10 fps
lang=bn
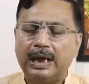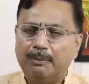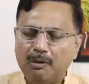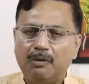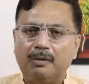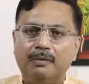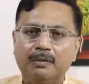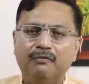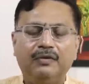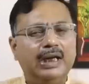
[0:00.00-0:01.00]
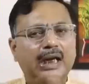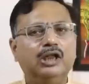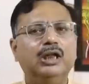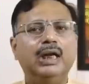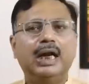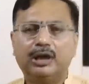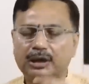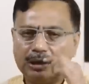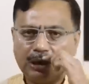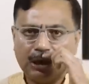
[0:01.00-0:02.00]
এবং ফিনান্সিয়াল
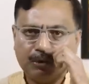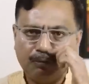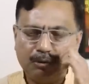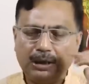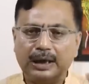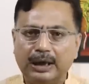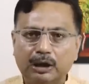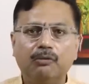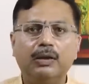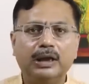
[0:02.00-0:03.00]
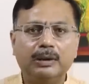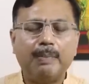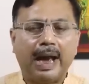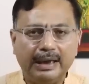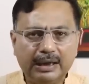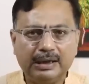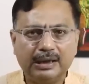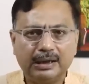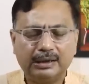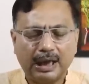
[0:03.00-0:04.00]
অ্যাকশন টাস্কফোর্স যার হেডকোয়ার্টার প্যারিস
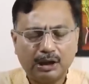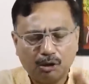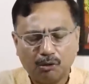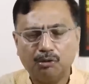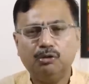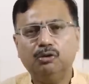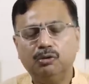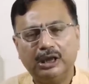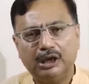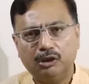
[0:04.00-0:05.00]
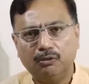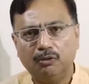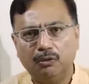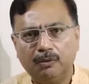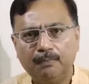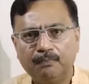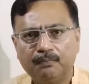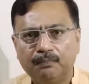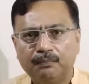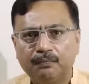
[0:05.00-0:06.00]
তার সদস্য দেশগুলো
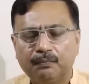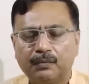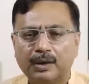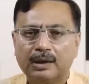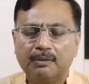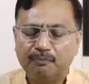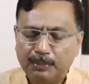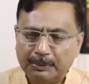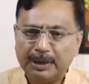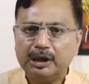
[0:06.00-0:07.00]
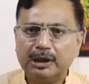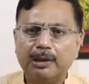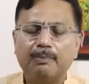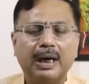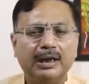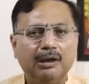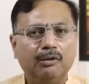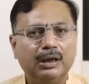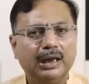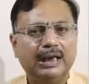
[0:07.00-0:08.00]
প্রিভেনশন অফ মানি
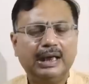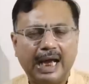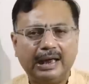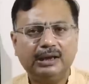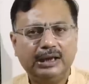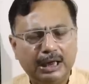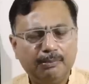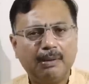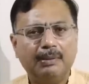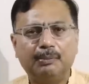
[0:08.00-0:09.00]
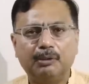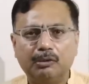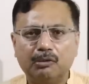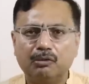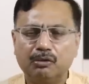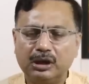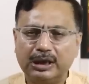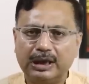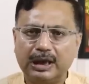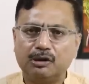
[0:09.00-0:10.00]
লন্ডারিং অ্যাক্ট ঠিকভাবে প্রয়োগ করছে
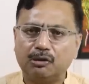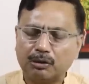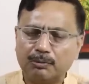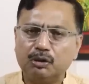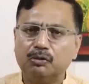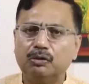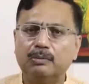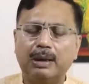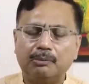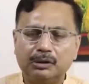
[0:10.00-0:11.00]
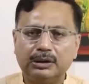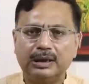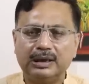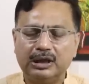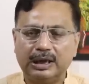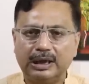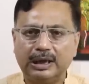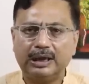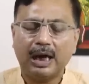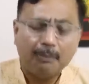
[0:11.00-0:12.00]
কিনা যথোপযুক্ত ব্যবস্থা নিচ্ছে
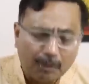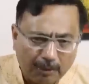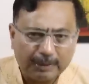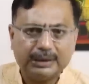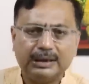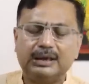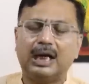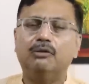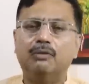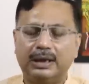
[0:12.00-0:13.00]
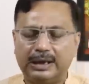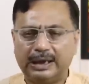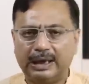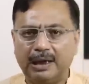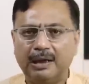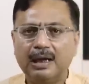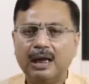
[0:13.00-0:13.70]
কিনা নাম কবাসতে চালু আছে কিনা